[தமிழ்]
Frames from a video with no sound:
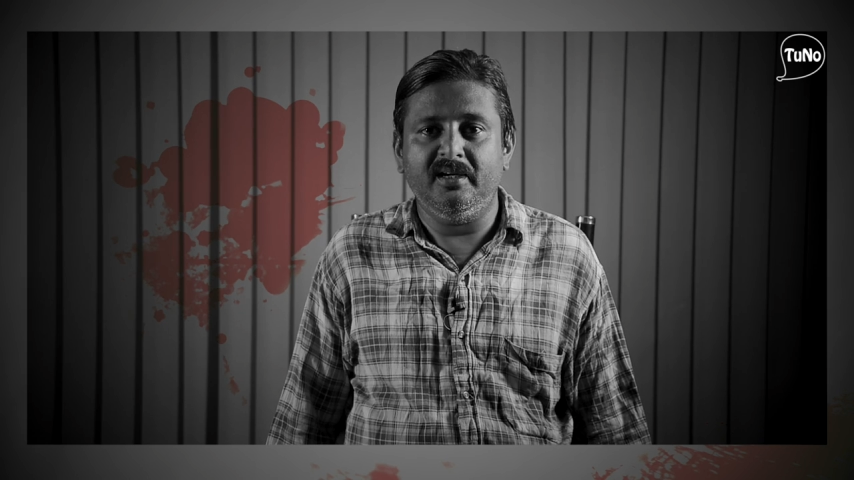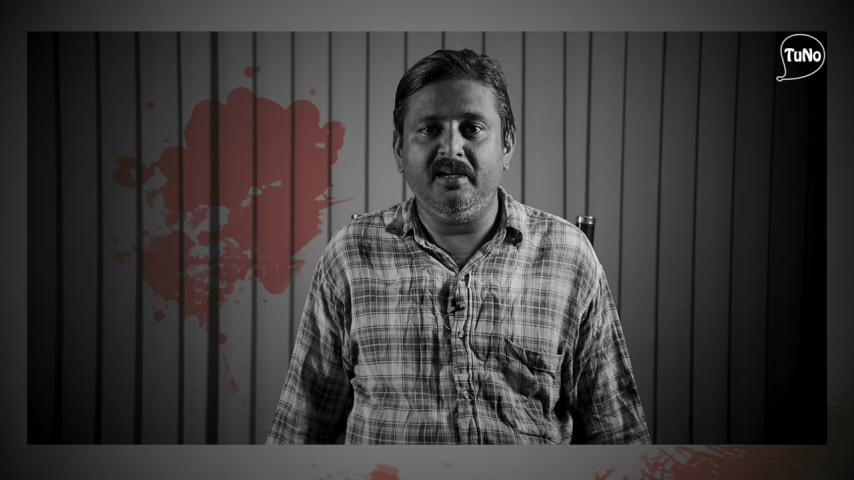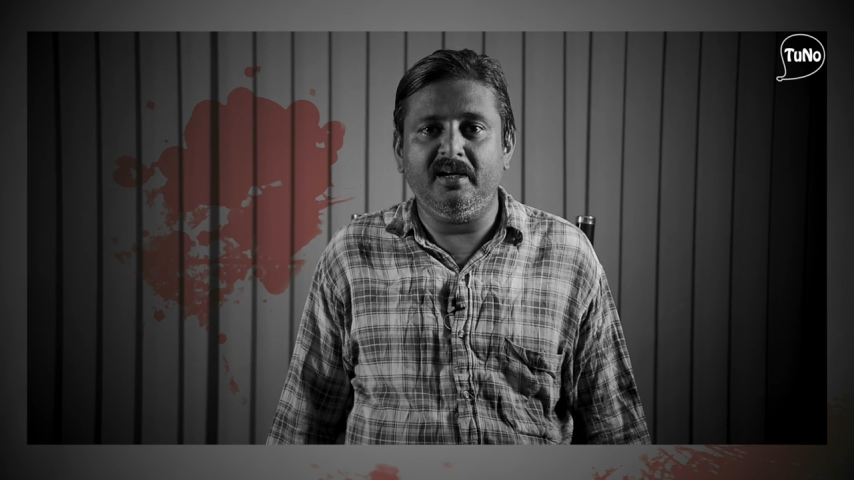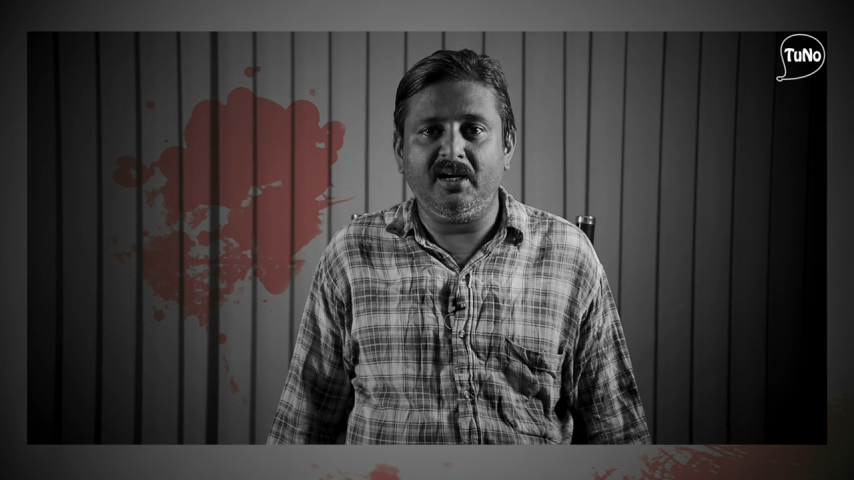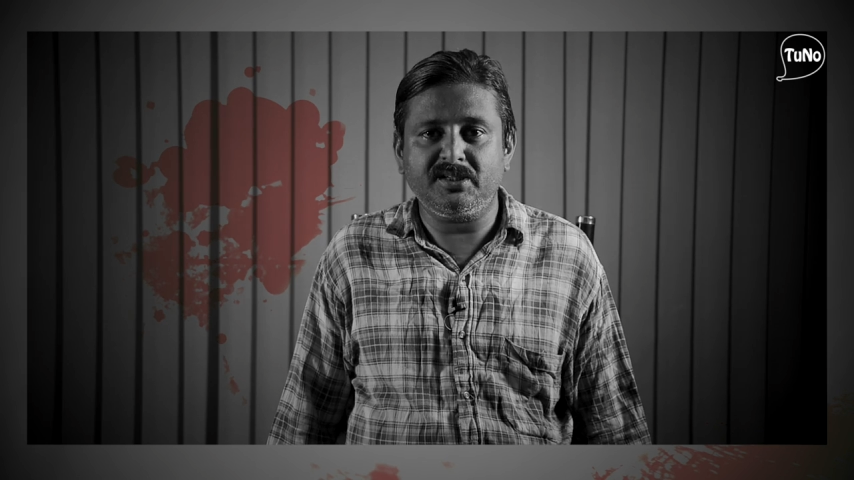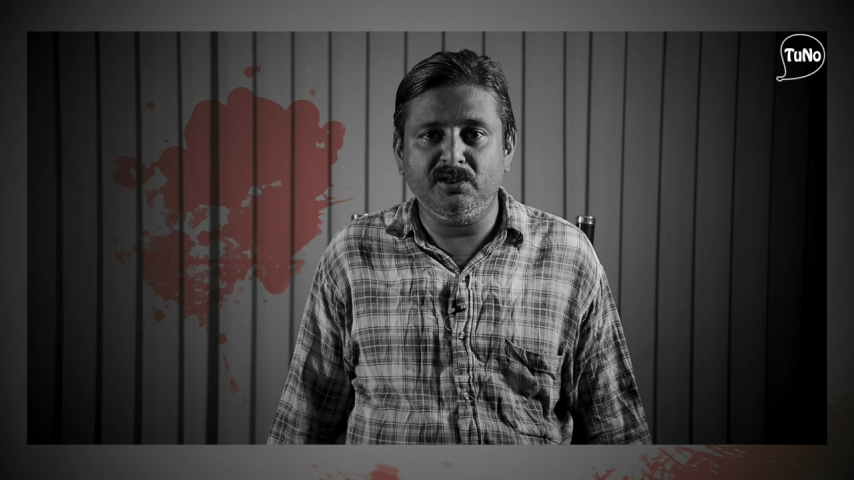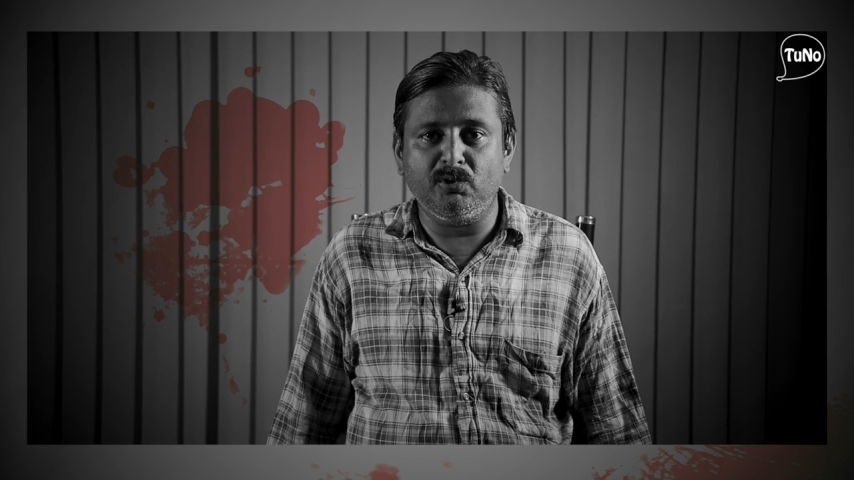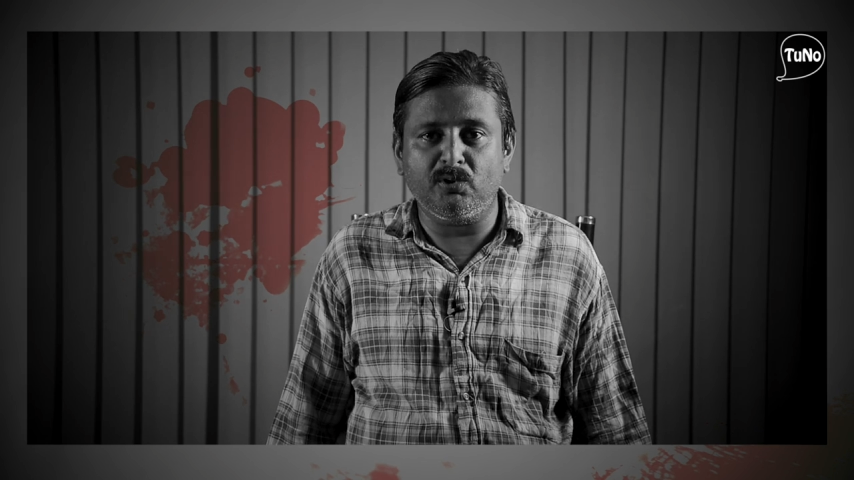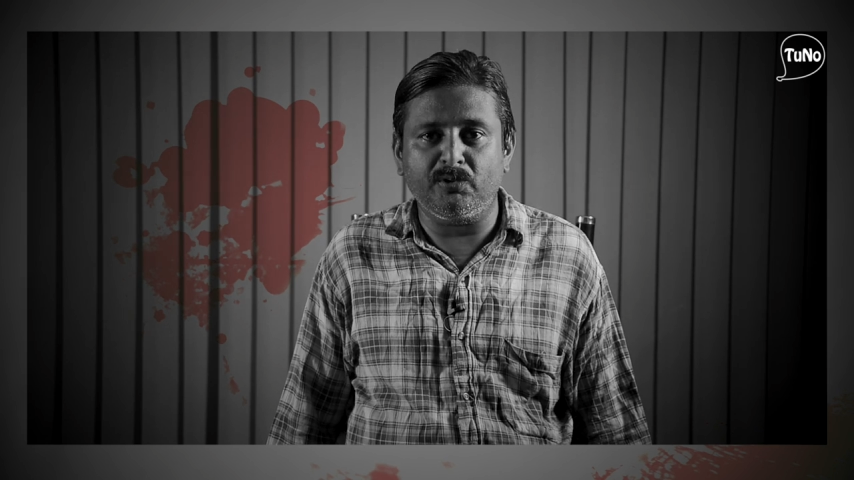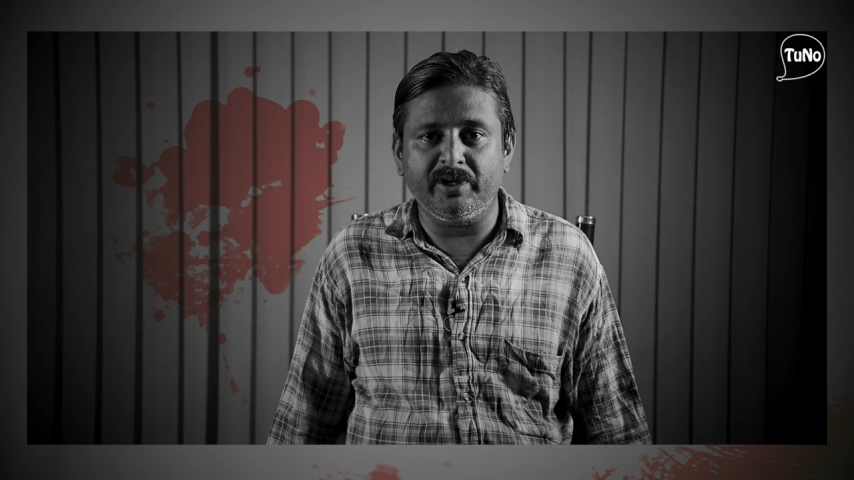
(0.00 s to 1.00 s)
இல்லை ஆக்சிஜன்
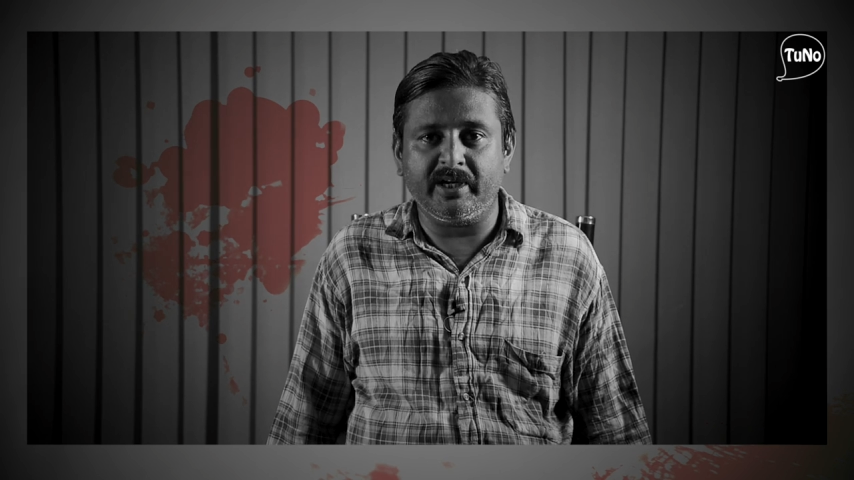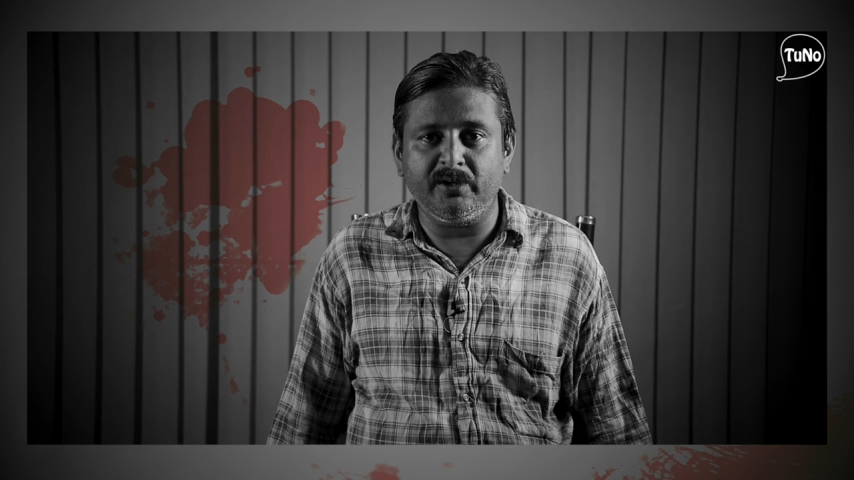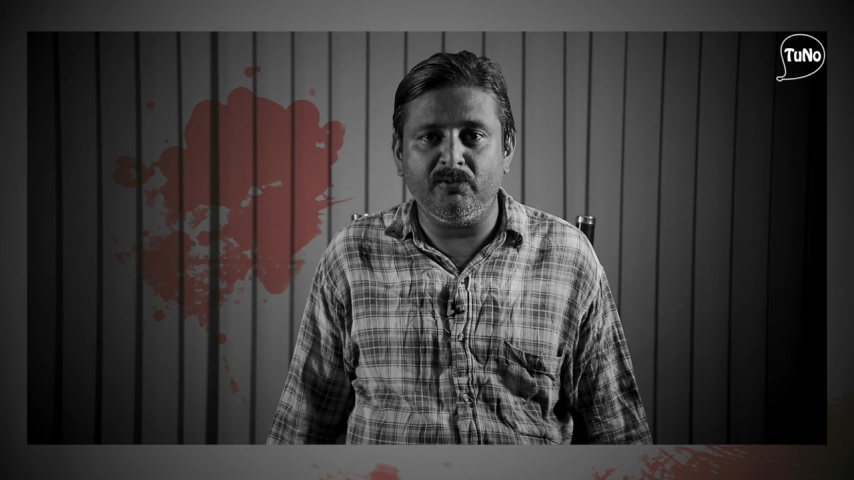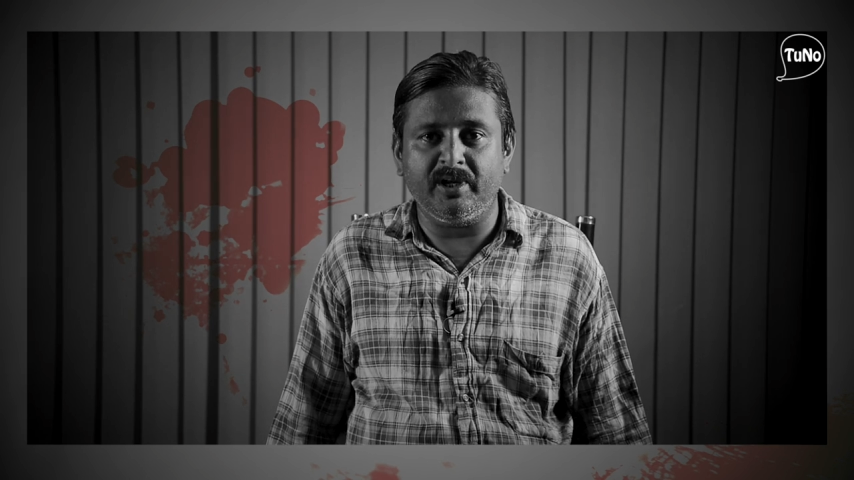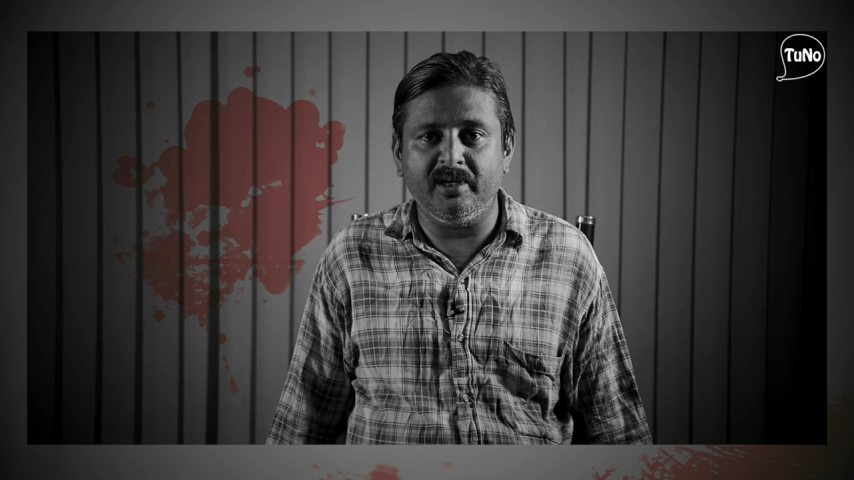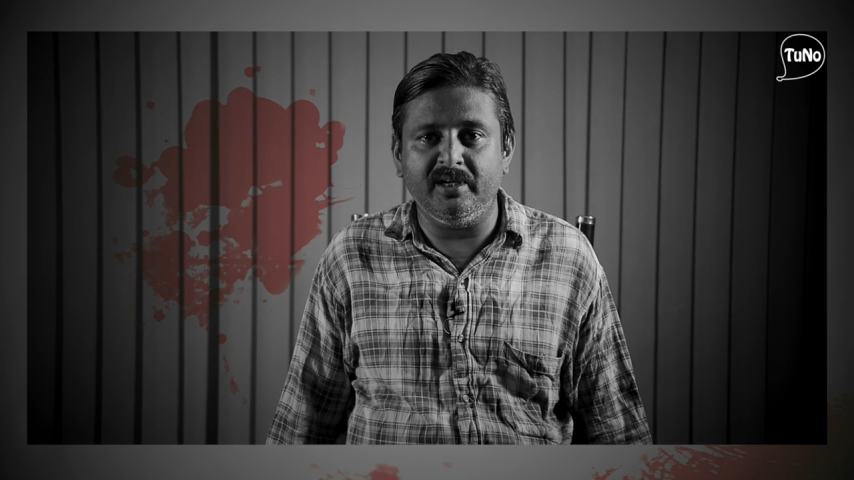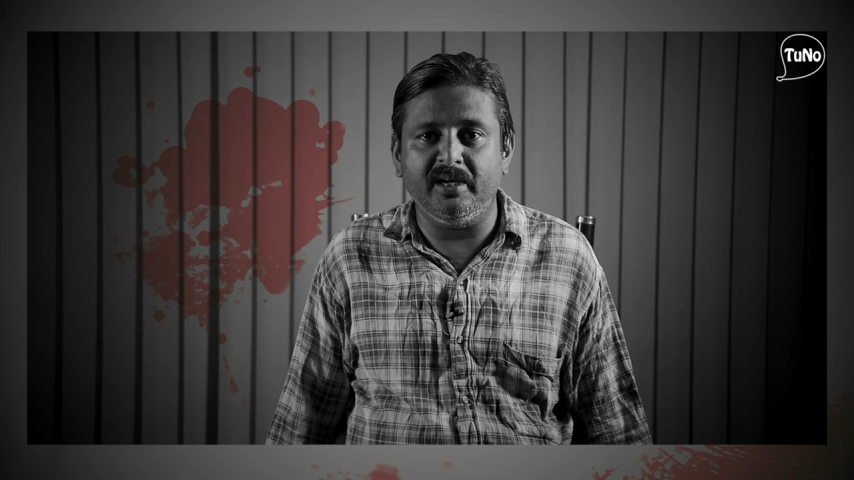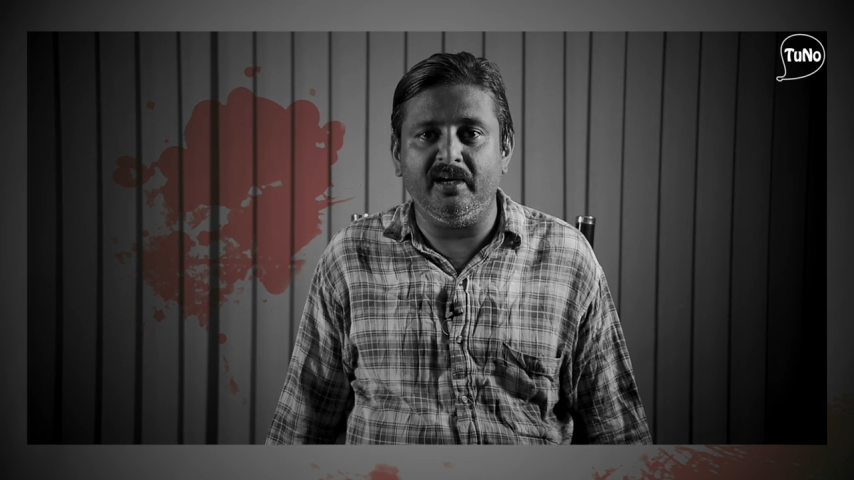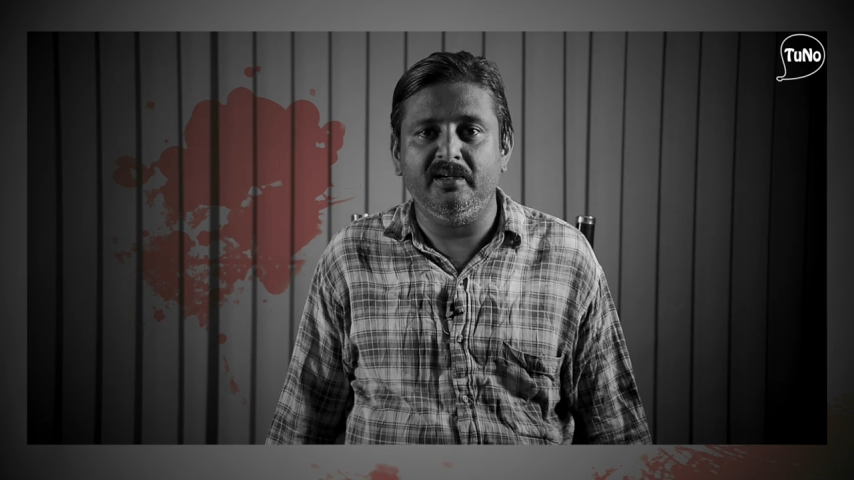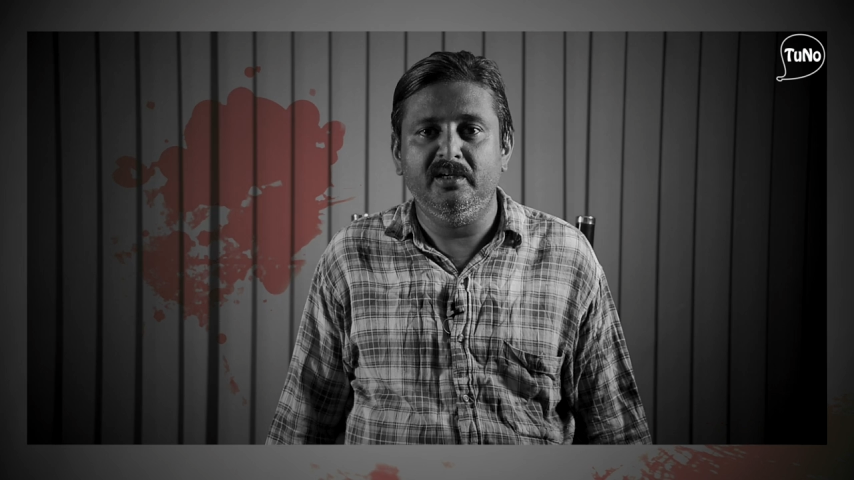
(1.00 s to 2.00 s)
கொடுக்கக்கூடிய கருவி கூட
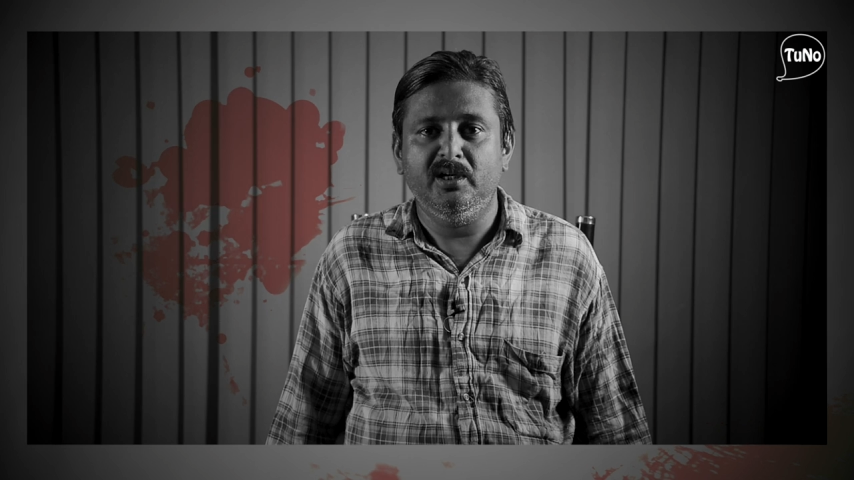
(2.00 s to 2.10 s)
இல்லையா